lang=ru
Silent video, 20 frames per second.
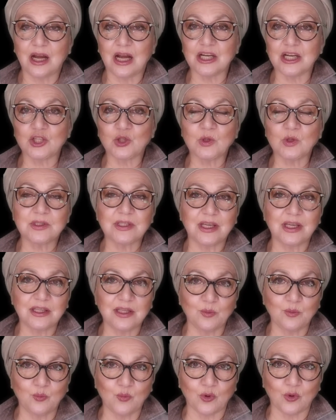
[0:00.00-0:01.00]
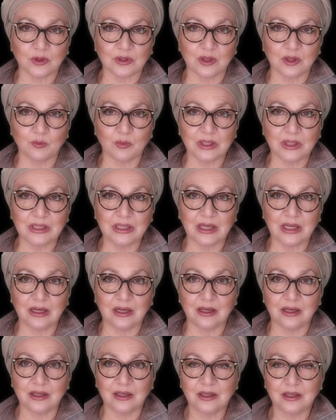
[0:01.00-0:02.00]
А что за этим портом
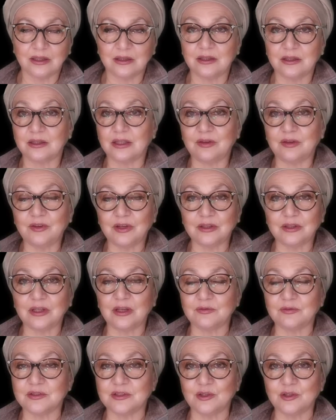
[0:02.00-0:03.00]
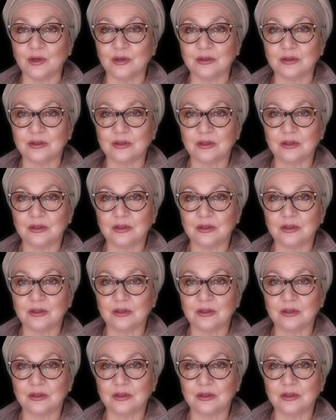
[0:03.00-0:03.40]
отдали? Да, наверное, все.